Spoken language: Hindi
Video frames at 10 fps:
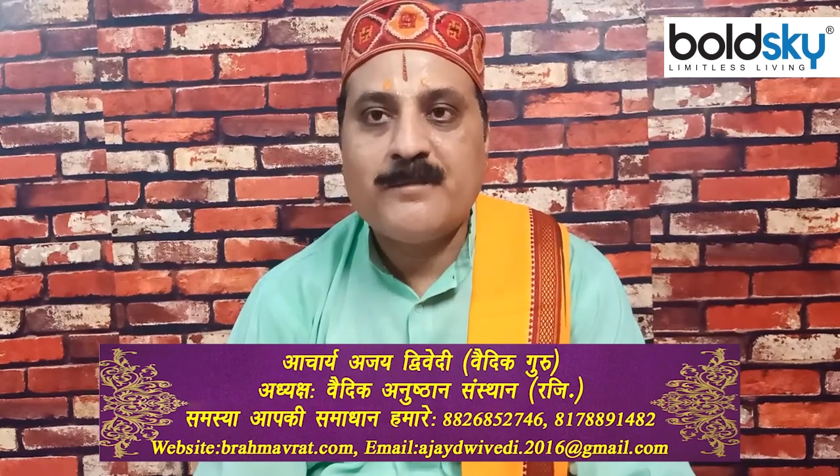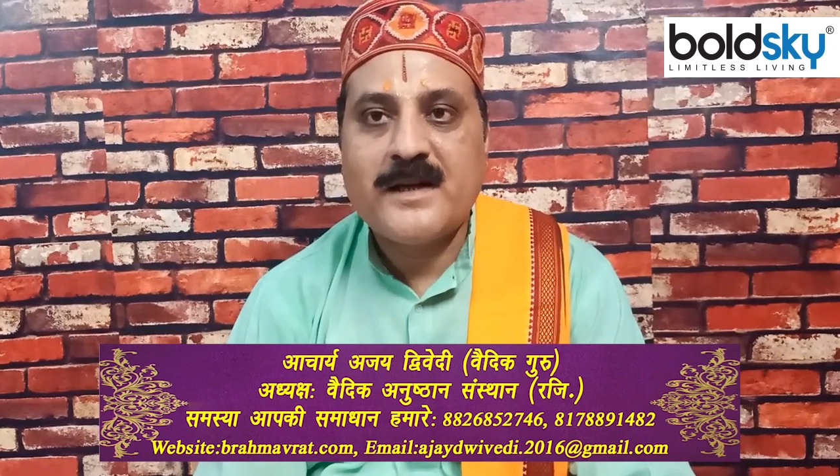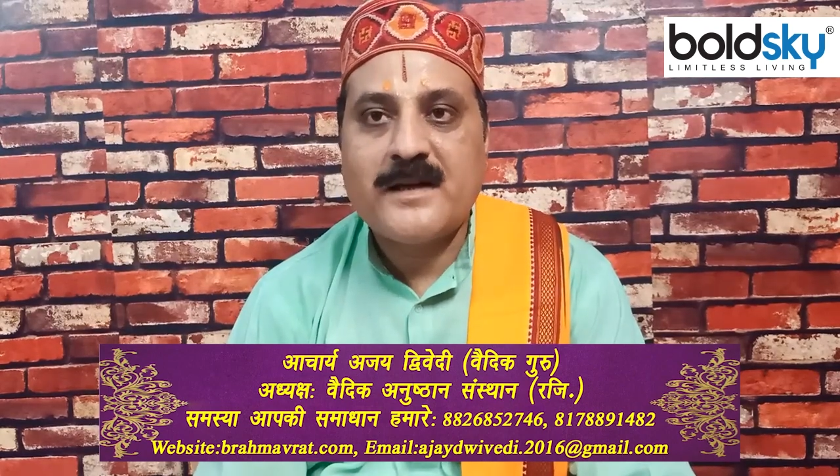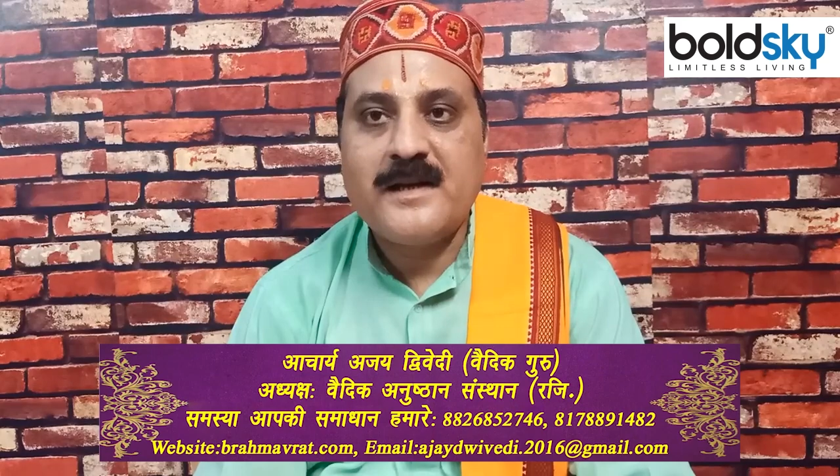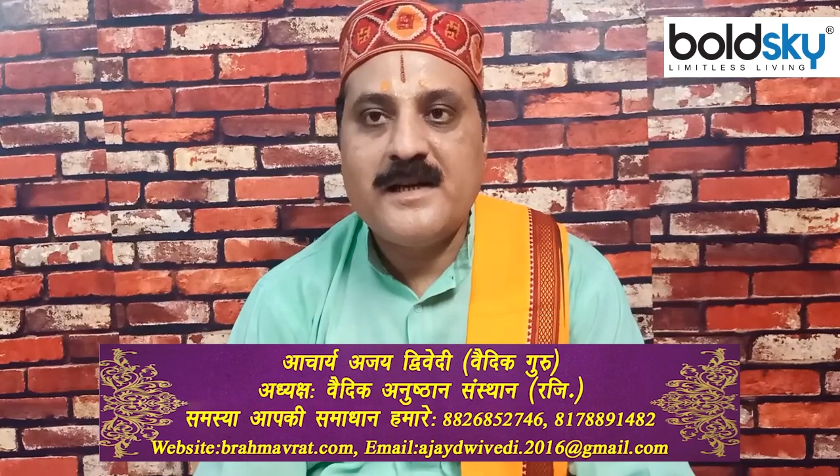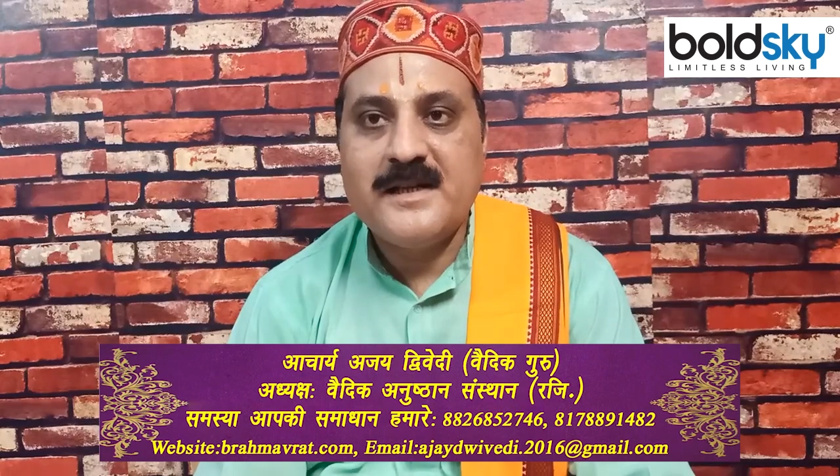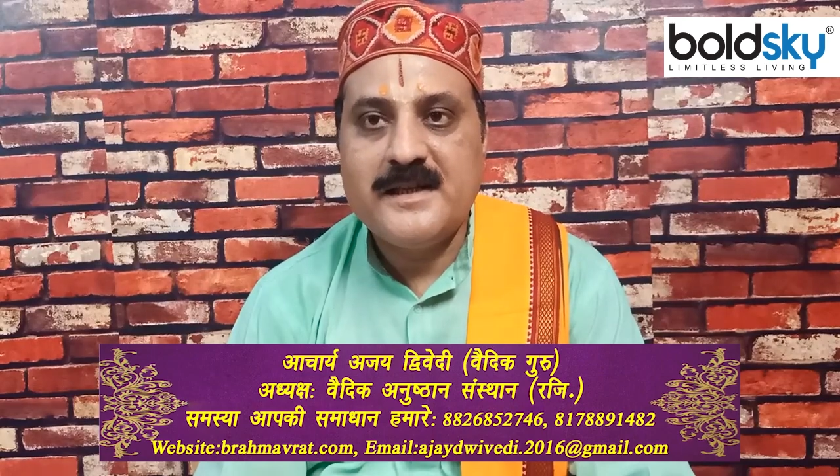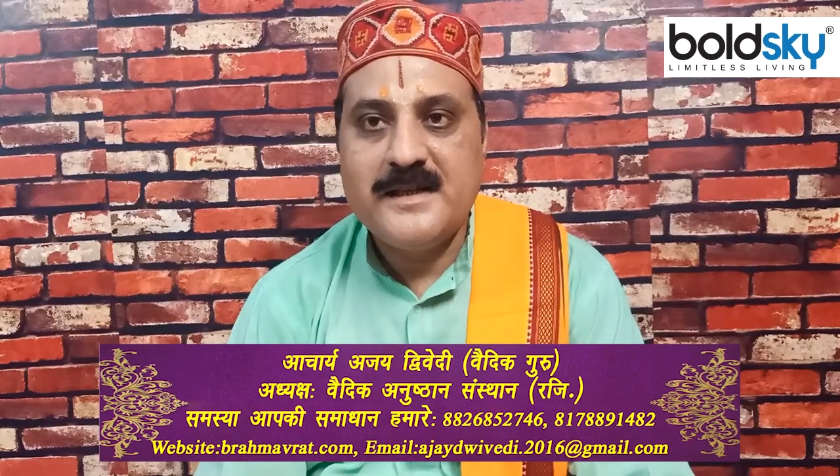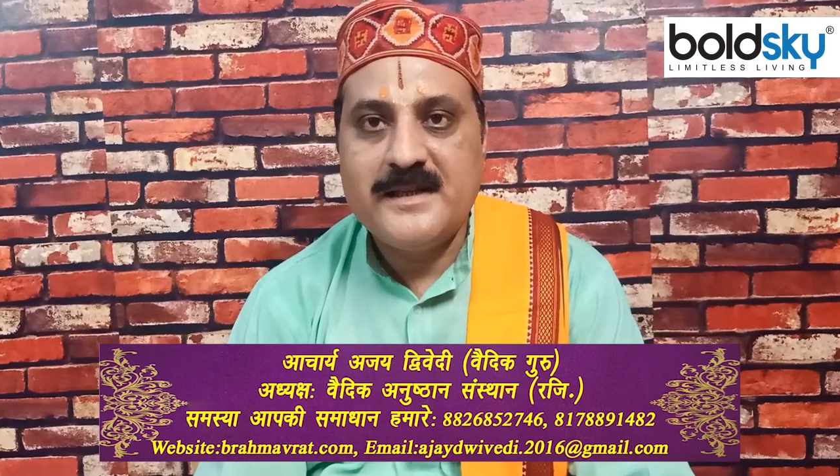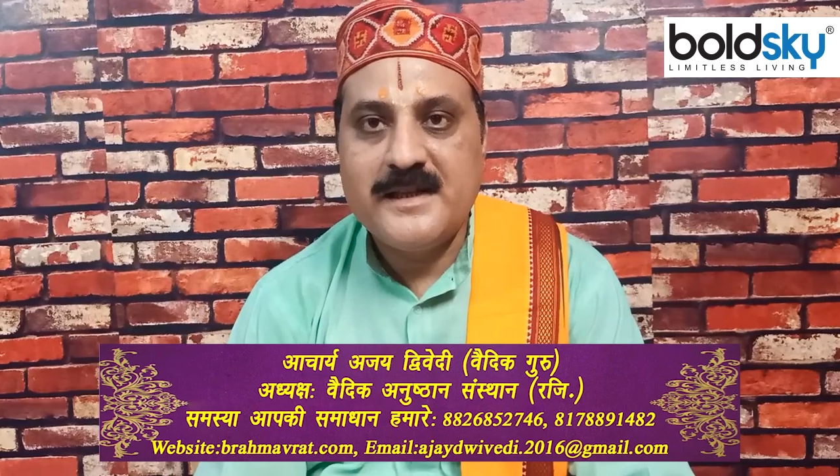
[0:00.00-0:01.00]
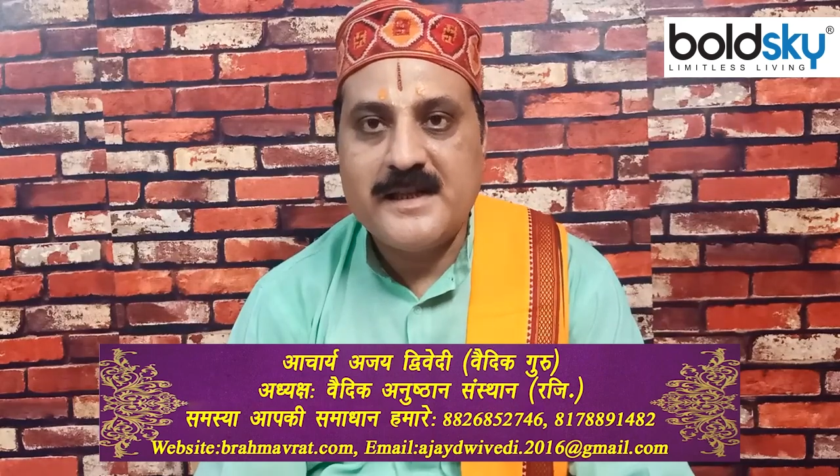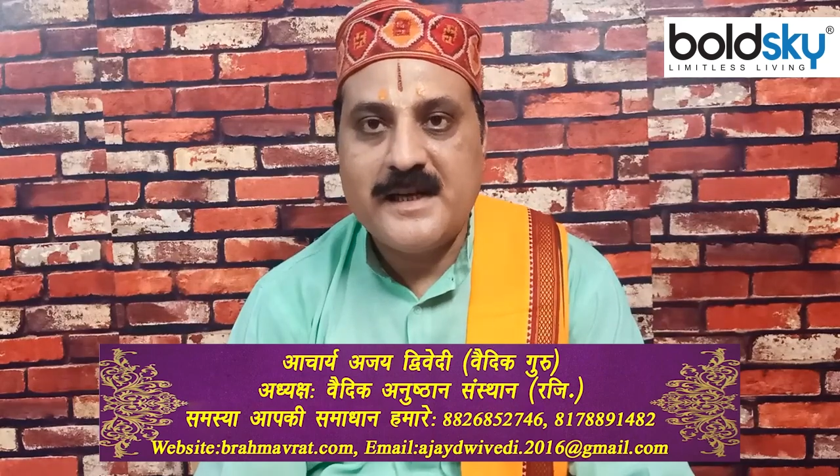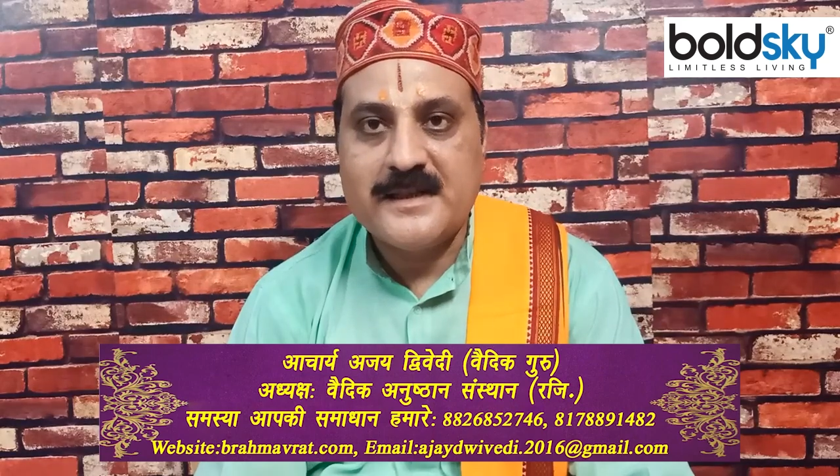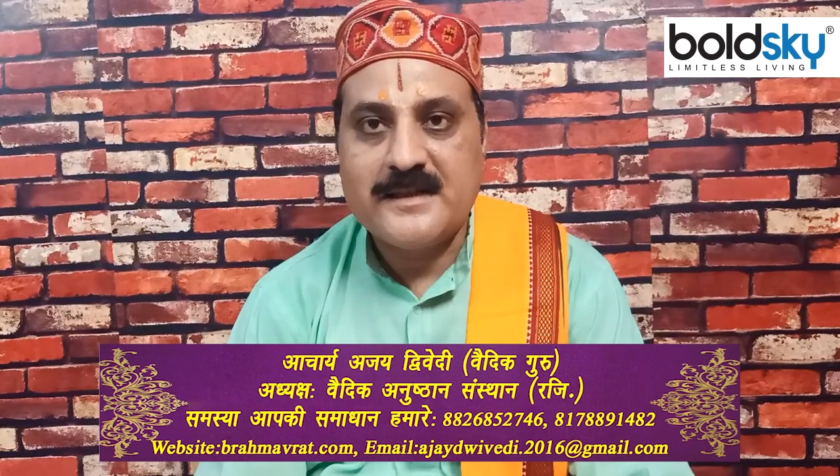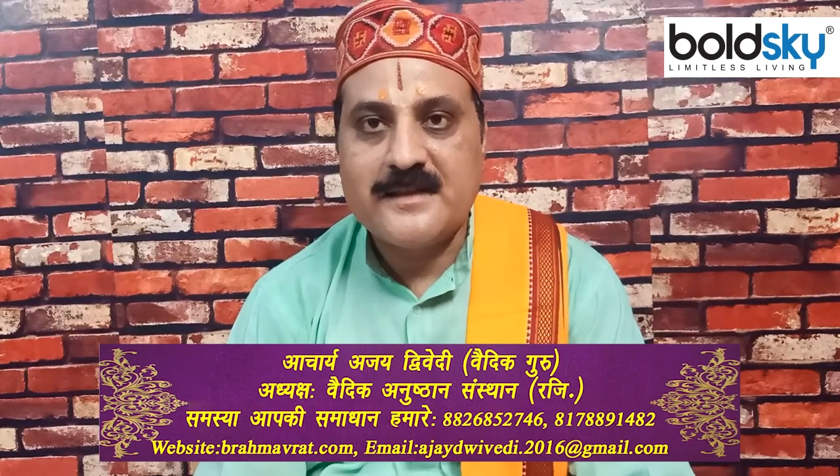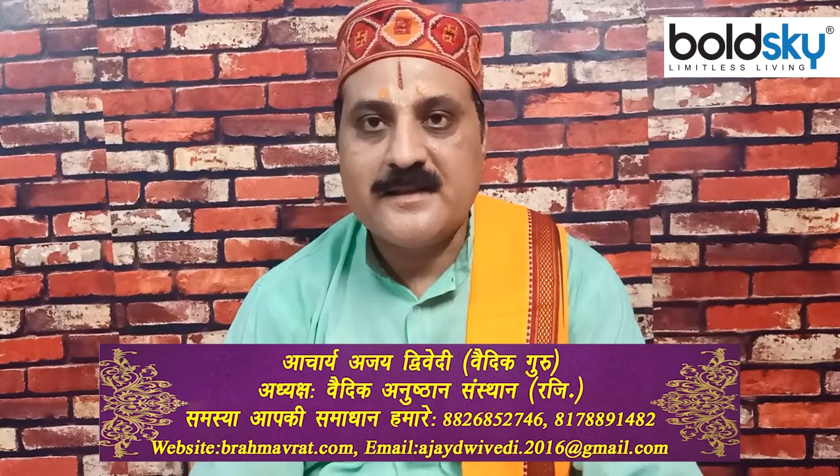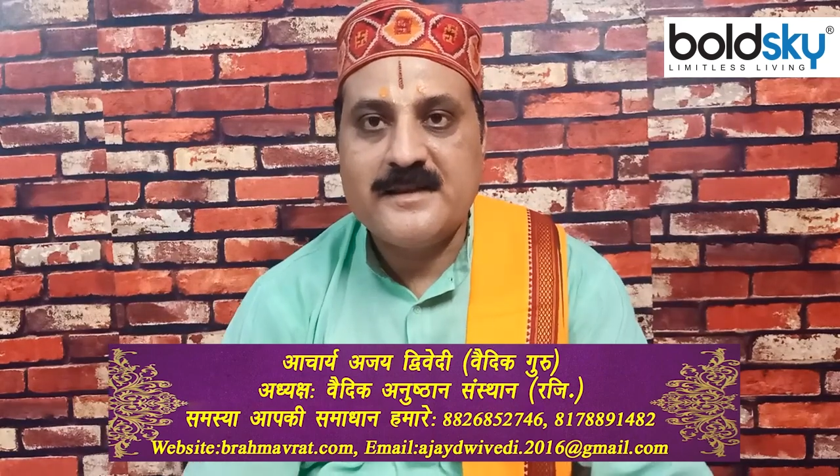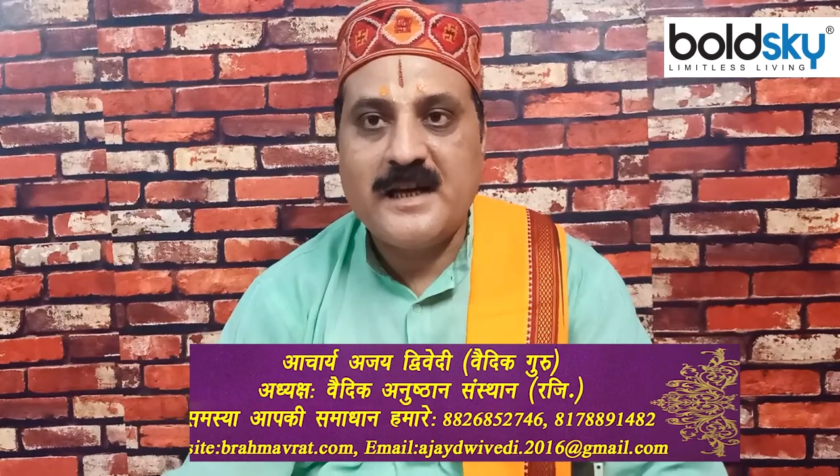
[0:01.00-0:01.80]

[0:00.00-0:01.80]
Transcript: तब तक के लिए दीजिए इजाजत